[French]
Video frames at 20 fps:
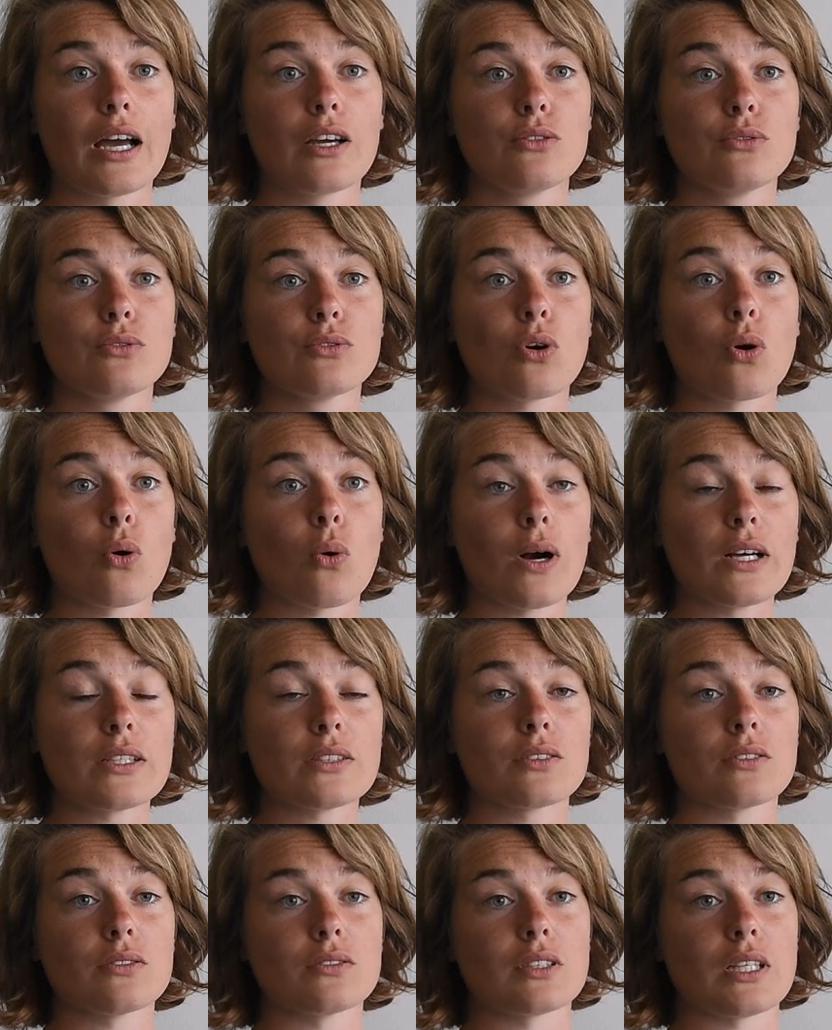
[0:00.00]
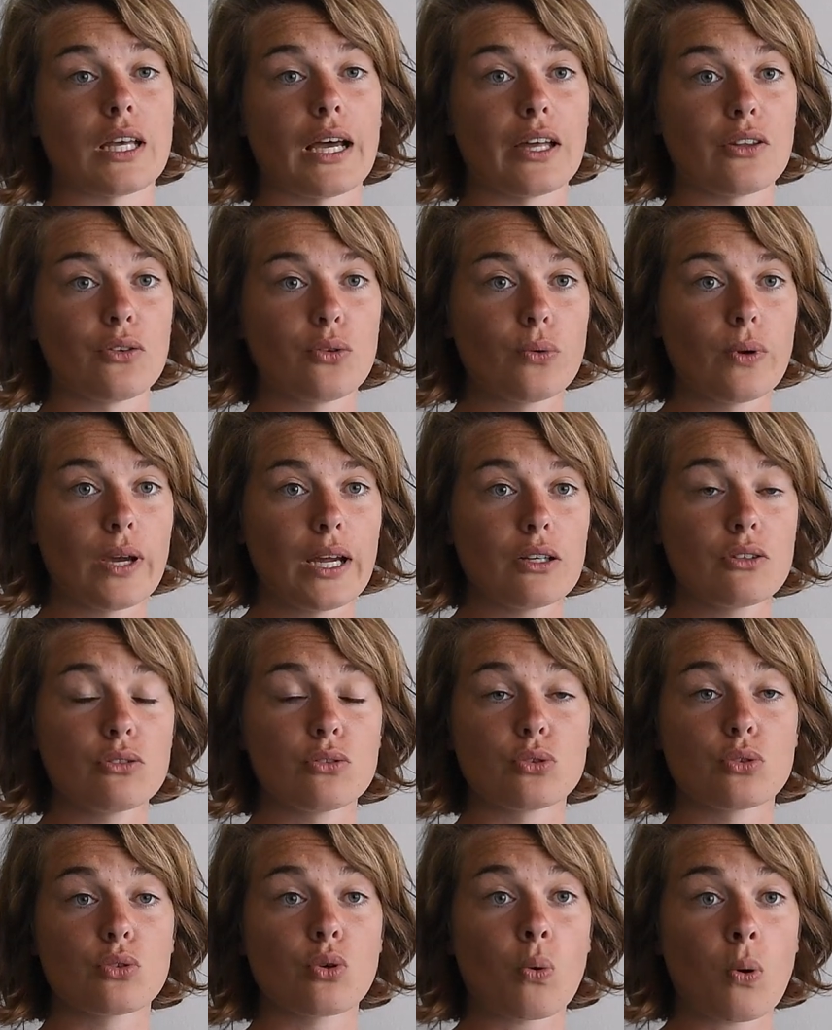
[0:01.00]
à une croissance
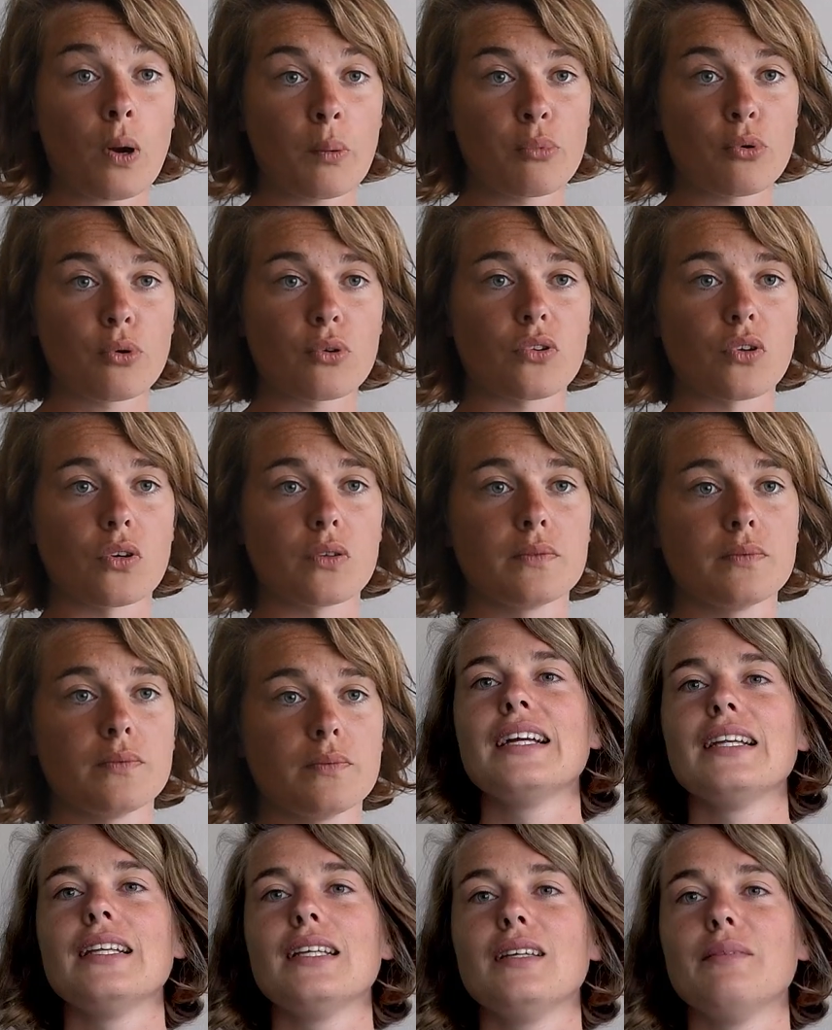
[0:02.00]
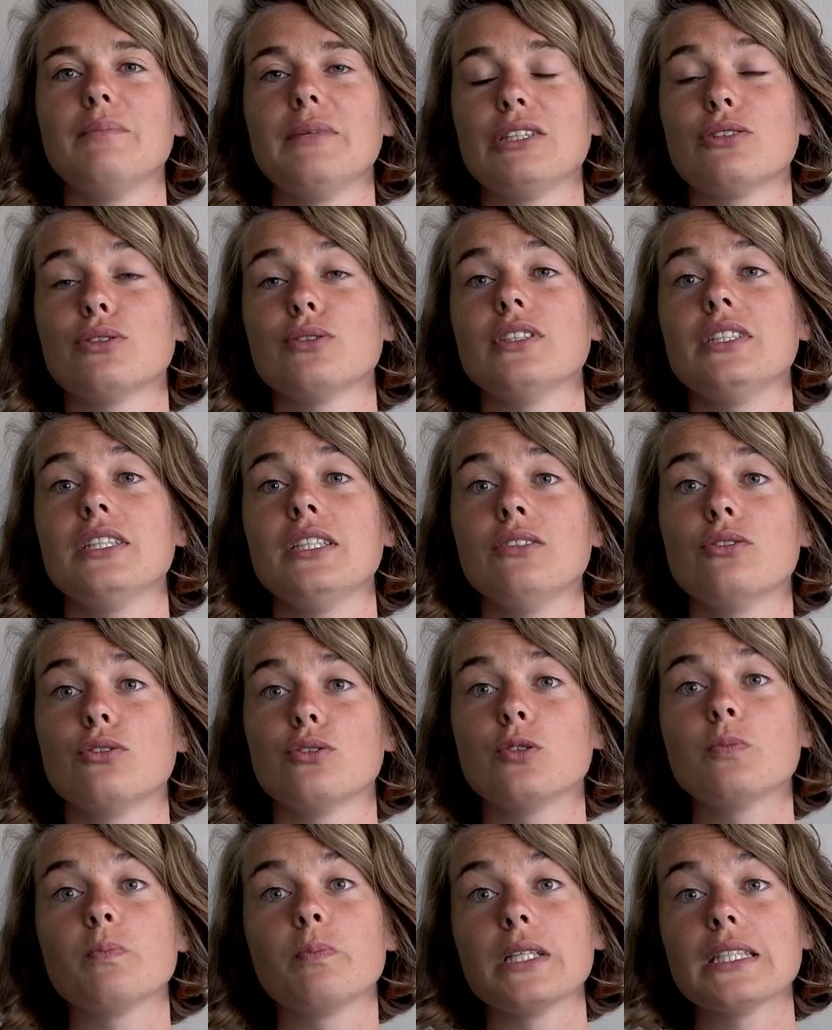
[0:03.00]
annuelle de 3%. Les métaux dits
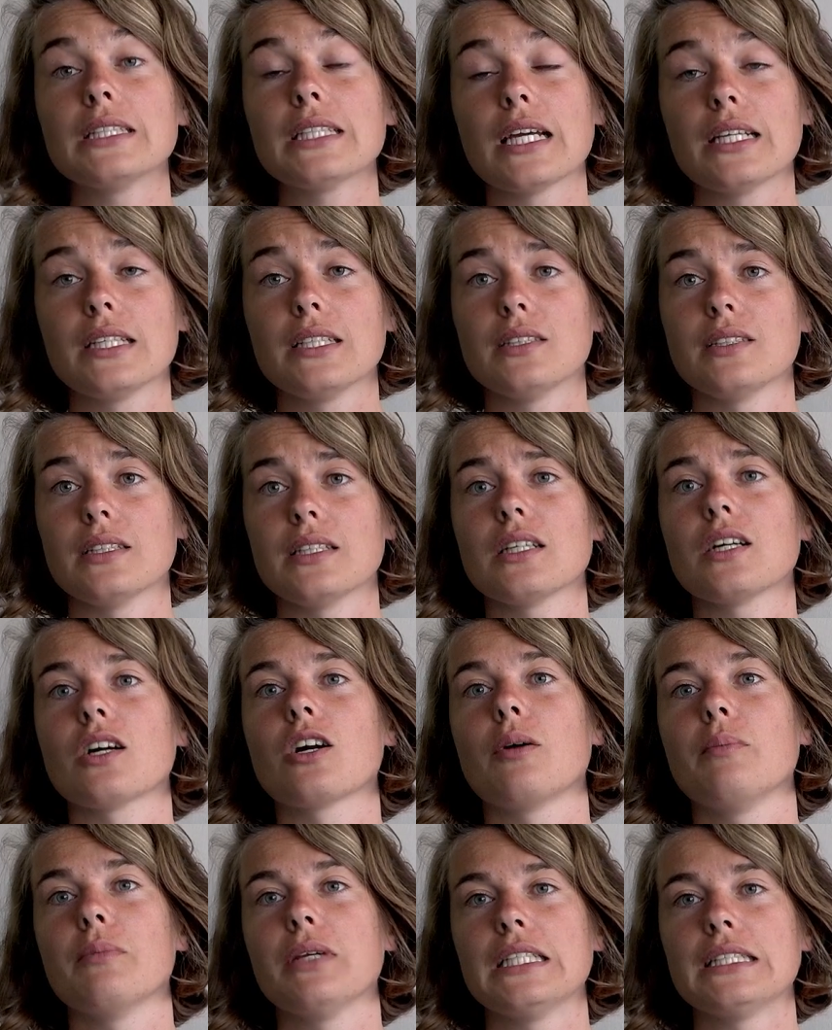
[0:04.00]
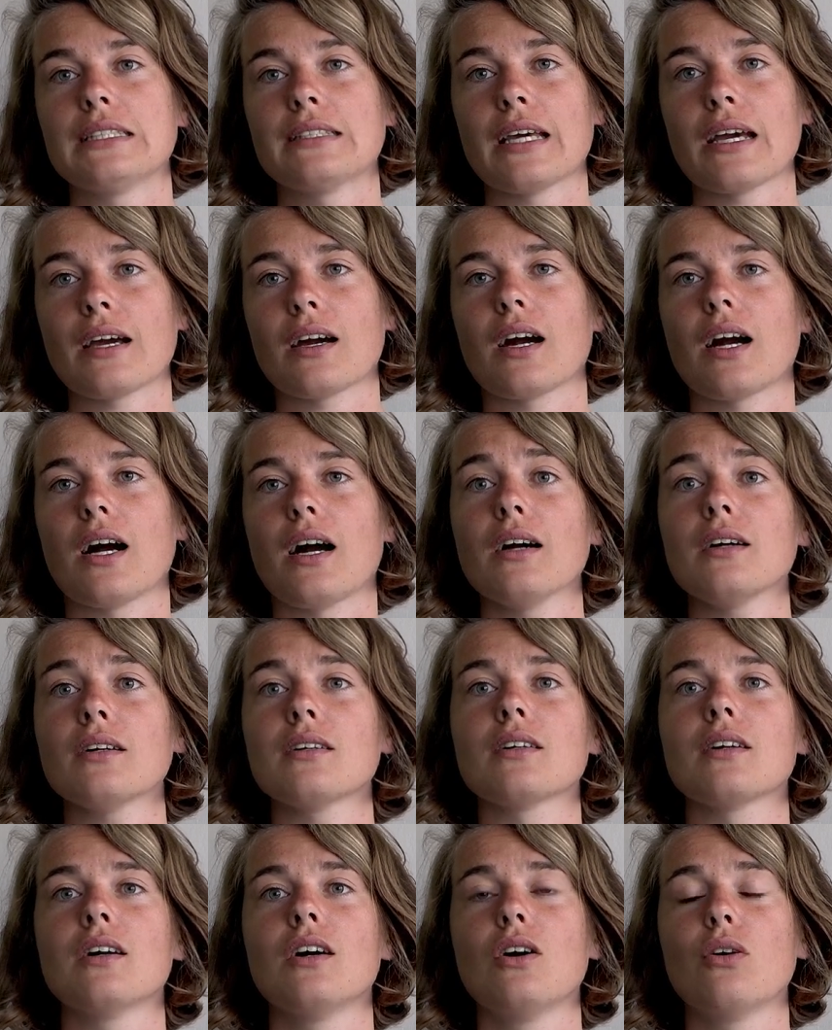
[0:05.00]
de spécialité, comme les terres
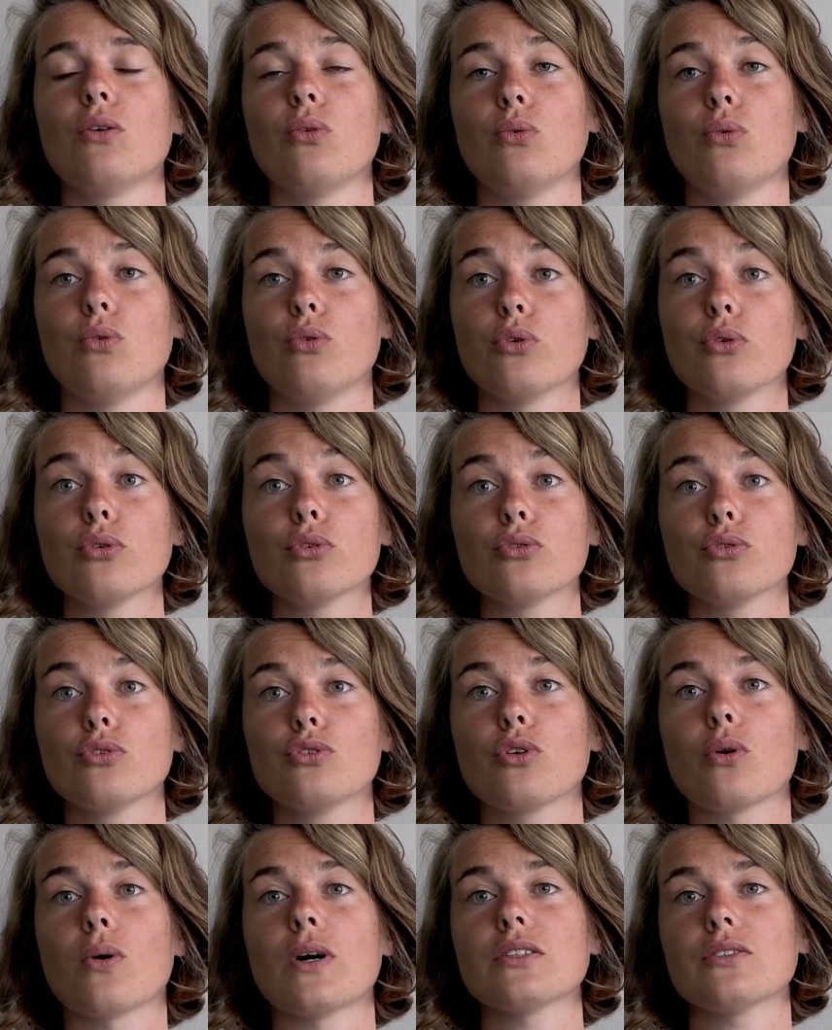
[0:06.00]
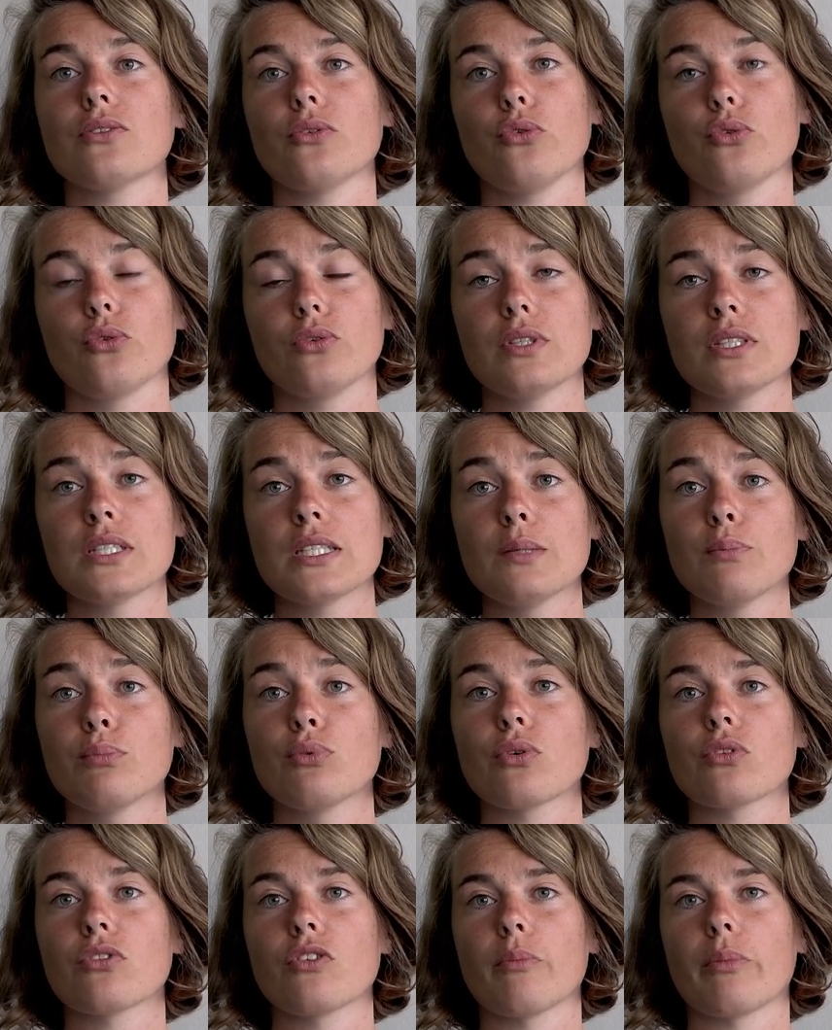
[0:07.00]
rares, ont eux une croissance de
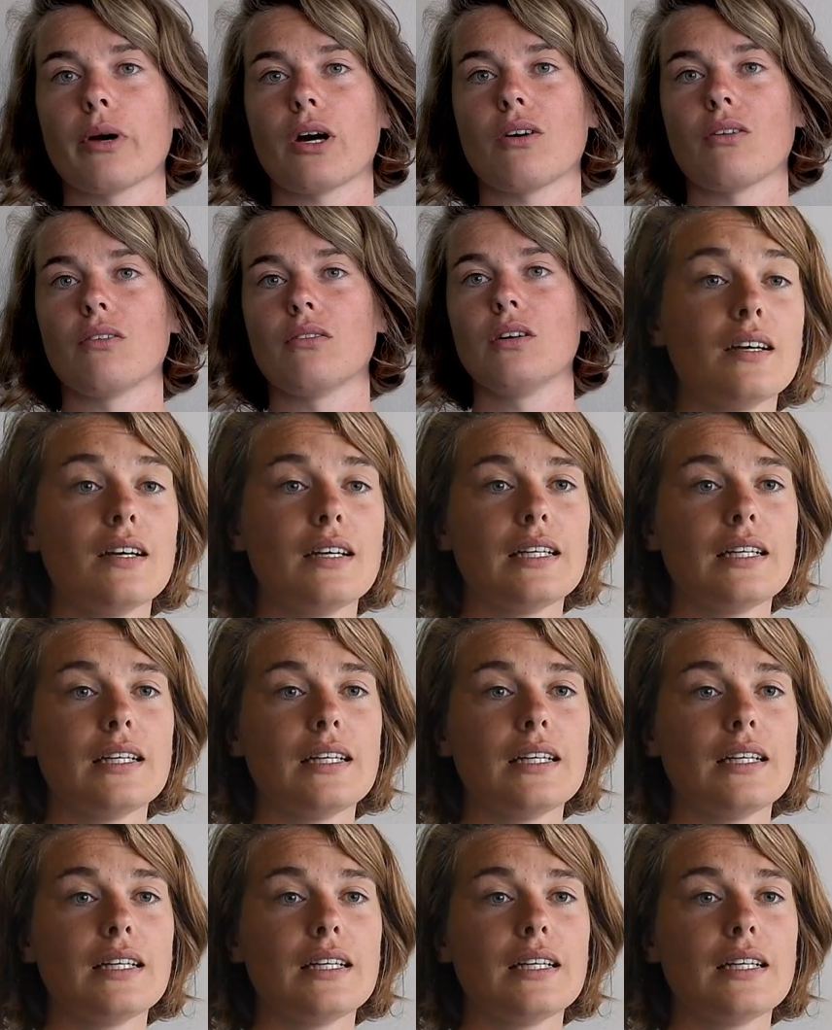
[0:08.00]
6% par an.